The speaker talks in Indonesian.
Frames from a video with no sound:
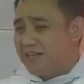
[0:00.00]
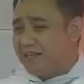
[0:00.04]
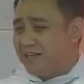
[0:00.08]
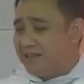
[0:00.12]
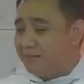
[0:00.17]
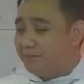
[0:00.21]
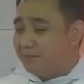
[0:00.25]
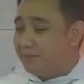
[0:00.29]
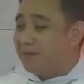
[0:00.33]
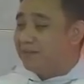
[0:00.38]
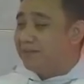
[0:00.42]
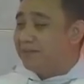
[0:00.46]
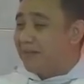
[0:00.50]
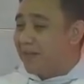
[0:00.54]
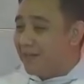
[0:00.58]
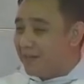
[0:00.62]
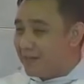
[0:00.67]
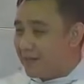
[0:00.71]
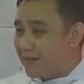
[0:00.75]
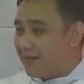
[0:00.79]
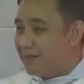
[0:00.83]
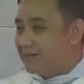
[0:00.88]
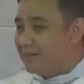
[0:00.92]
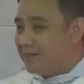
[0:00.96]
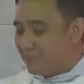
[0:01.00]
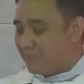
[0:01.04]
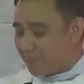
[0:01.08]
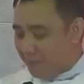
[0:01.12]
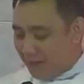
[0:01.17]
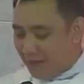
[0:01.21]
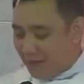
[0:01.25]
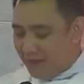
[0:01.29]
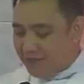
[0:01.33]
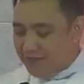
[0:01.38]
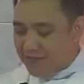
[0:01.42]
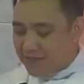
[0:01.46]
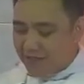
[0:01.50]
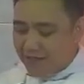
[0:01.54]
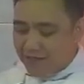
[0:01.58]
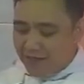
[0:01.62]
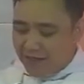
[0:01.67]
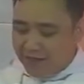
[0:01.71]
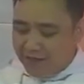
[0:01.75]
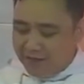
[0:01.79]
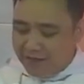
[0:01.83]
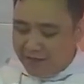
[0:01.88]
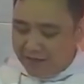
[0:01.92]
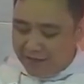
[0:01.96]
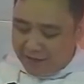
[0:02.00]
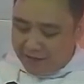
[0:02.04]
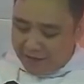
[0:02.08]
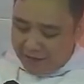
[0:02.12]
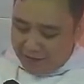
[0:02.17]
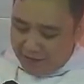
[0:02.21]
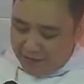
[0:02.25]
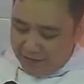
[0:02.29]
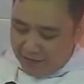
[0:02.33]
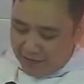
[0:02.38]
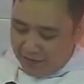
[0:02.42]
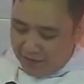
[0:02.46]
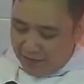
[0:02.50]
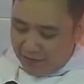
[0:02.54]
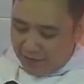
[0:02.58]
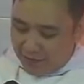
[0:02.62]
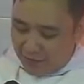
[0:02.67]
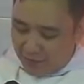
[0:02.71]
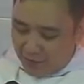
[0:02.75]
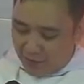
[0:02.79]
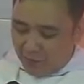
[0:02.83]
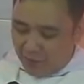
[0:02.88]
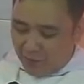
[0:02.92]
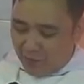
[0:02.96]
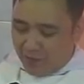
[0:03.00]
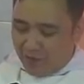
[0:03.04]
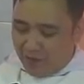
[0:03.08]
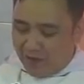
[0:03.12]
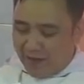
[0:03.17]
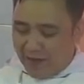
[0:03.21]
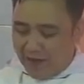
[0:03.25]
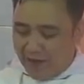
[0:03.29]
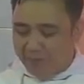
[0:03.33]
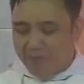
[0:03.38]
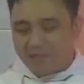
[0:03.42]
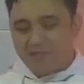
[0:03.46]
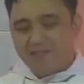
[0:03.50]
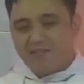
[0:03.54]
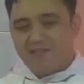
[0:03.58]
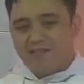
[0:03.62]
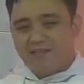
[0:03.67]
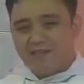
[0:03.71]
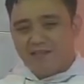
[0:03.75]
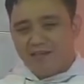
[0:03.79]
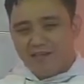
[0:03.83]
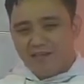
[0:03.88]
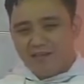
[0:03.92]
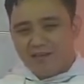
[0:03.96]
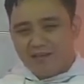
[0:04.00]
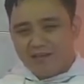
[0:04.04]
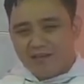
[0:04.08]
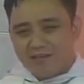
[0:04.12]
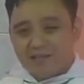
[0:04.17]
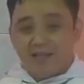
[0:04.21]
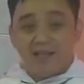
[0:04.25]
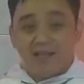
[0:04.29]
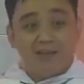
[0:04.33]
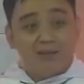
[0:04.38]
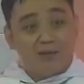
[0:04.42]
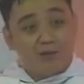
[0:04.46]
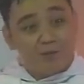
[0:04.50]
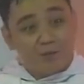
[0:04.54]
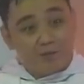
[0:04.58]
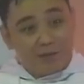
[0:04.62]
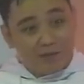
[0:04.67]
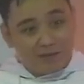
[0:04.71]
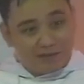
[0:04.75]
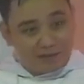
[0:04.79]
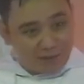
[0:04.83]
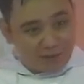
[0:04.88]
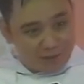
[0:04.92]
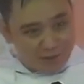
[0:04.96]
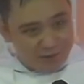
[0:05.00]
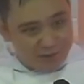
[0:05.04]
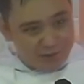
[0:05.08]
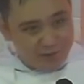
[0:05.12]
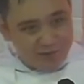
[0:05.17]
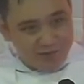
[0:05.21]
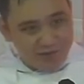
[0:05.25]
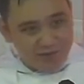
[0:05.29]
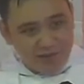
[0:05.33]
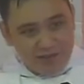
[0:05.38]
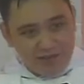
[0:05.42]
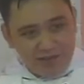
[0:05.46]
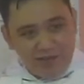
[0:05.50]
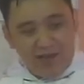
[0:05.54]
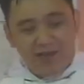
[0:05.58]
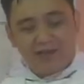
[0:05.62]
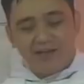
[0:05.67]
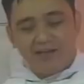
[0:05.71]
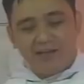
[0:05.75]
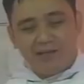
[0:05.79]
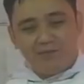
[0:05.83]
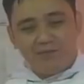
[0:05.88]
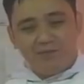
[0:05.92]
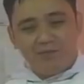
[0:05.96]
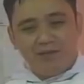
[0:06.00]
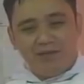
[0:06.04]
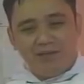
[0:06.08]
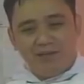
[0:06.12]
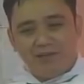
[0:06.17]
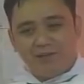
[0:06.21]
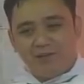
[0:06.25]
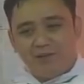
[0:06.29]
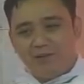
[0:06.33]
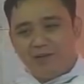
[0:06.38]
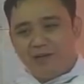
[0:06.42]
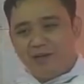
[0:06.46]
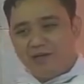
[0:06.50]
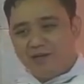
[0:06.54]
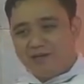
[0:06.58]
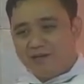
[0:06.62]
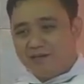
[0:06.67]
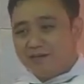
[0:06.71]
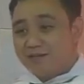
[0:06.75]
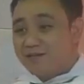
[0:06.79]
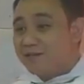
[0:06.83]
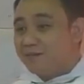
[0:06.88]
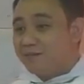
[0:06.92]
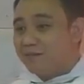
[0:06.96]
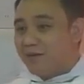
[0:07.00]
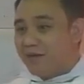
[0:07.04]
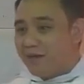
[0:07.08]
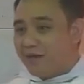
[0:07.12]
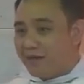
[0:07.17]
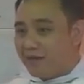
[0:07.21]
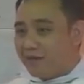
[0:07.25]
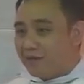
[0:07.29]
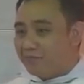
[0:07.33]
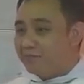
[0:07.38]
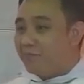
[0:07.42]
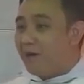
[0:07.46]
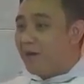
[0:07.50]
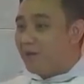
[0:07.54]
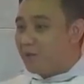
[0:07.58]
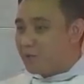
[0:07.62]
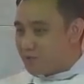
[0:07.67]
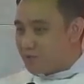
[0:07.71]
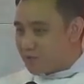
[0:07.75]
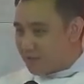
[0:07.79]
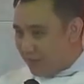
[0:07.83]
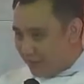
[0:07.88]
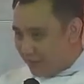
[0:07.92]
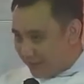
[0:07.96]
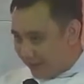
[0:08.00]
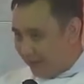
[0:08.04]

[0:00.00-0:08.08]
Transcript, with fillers: pertanyaan kepada saya adalah, Romo kenapa sih Santo Petrus yang dipilih Tuhan sebagai paus kita?